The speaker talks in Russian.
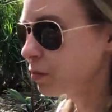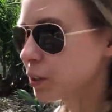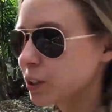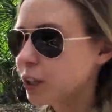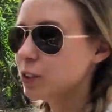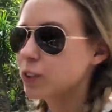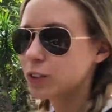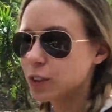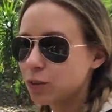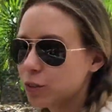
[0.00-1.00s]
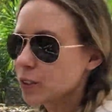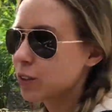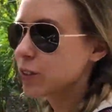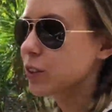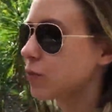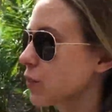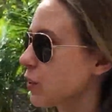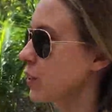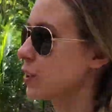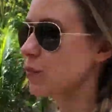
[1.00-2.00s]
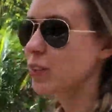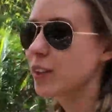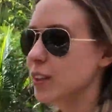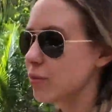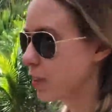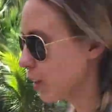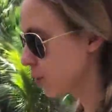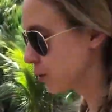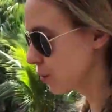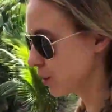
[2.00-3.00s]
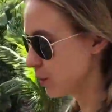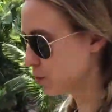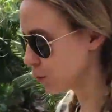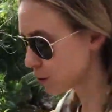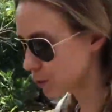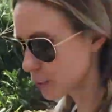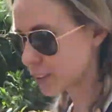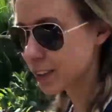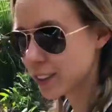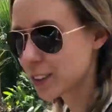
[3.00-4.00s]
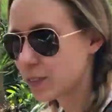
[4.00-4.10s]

проезжали через какую-то совсем-совсем маленькую деревушку, где на нас